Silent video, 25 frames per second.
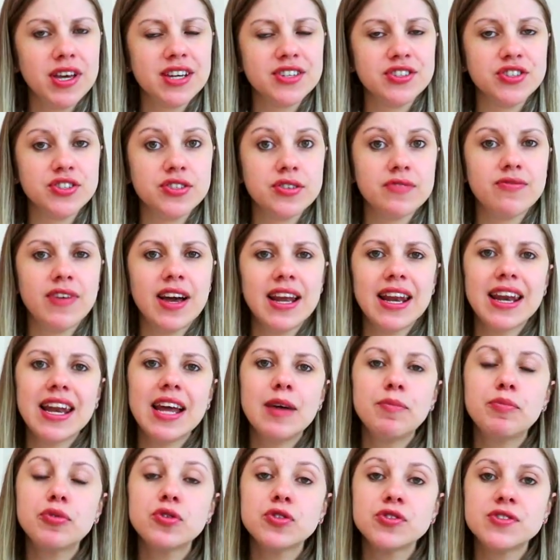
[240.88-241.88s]
e a gente vai
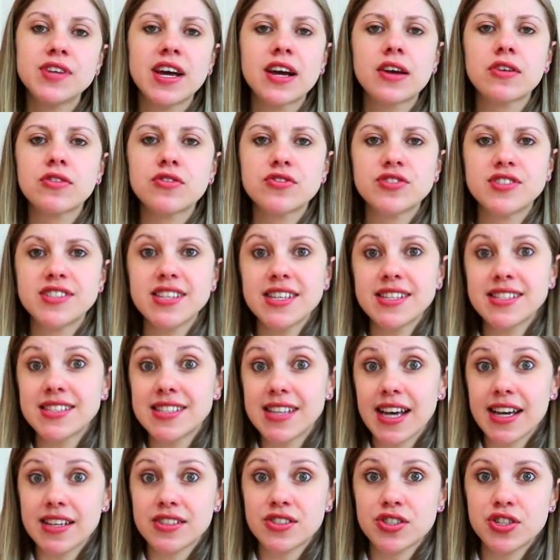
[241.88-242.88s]
lá pro século
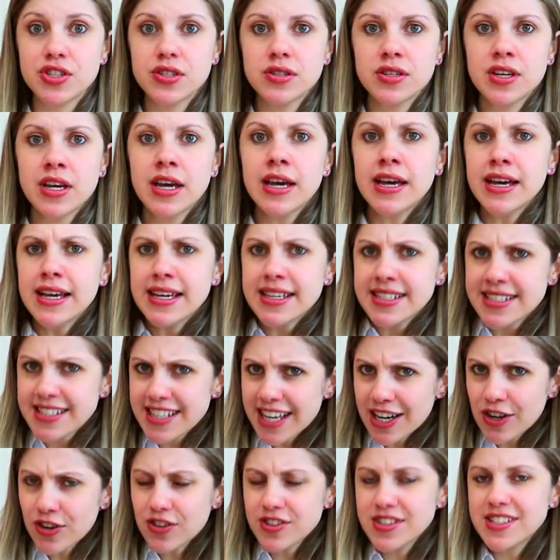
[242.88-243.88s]
17,
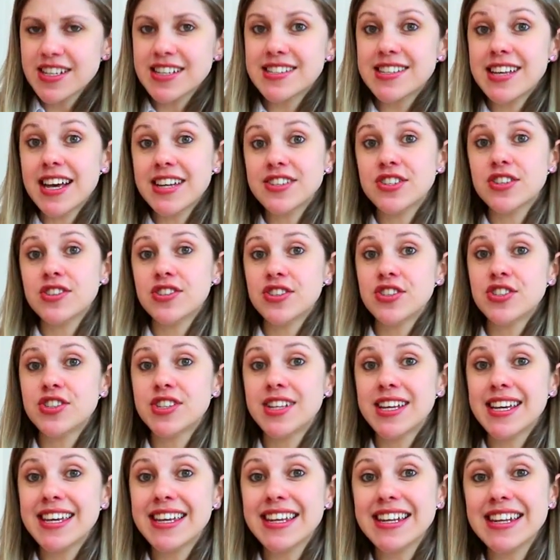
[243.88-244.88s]
século 17 a
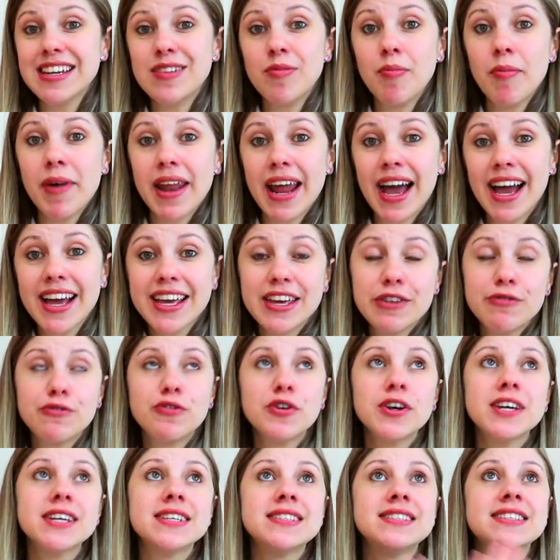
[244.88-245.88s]
gente tem que lembrar que
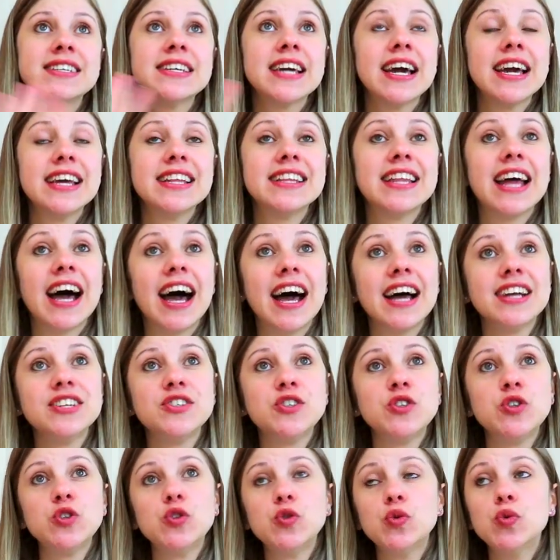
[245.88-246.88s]
foi assim a
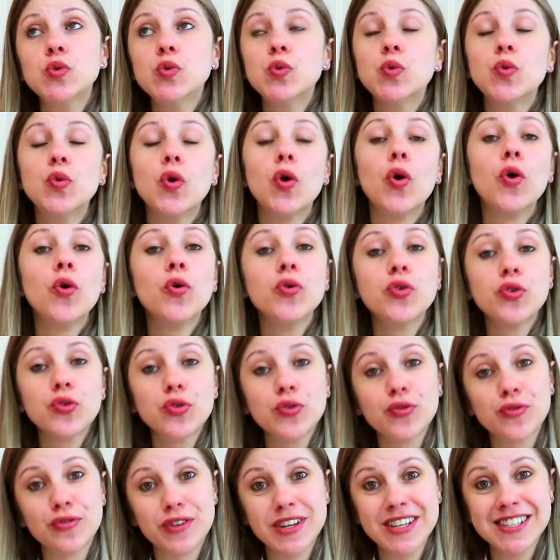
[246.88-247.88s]
idade do ouro
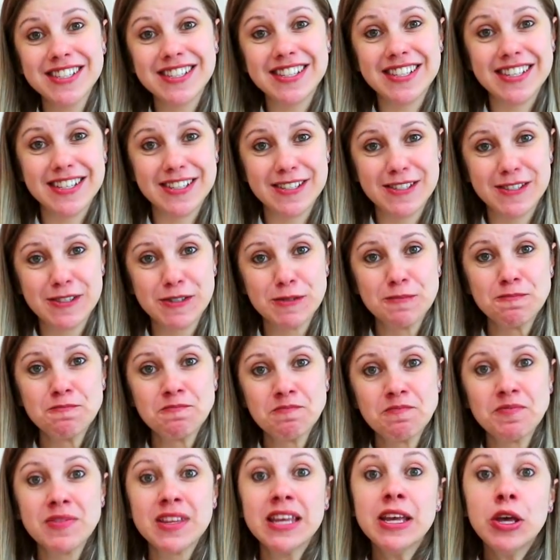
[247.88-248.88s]
do francês.
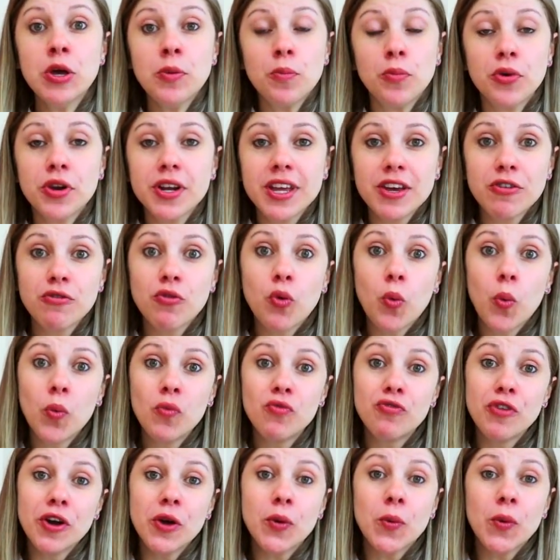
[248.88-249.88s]
Porque
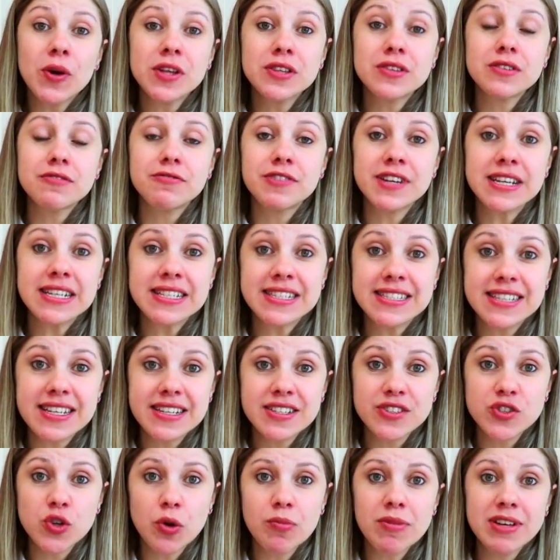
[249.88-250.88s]
foi quando o
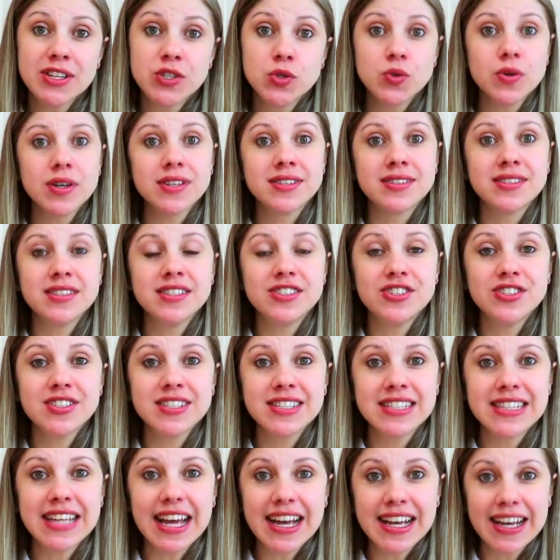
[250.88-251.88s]
francês começou a se
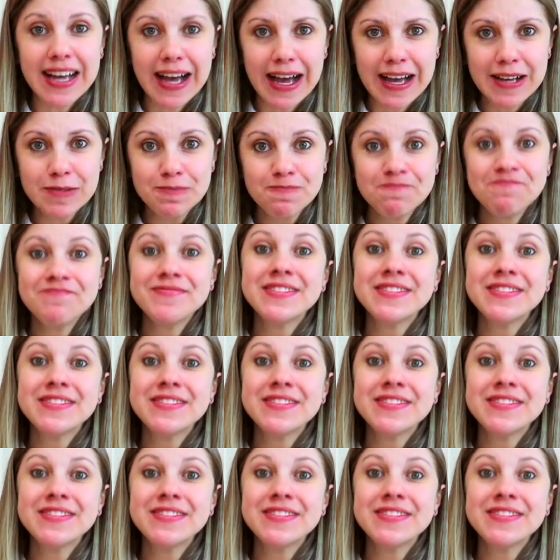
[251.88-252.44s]
destacar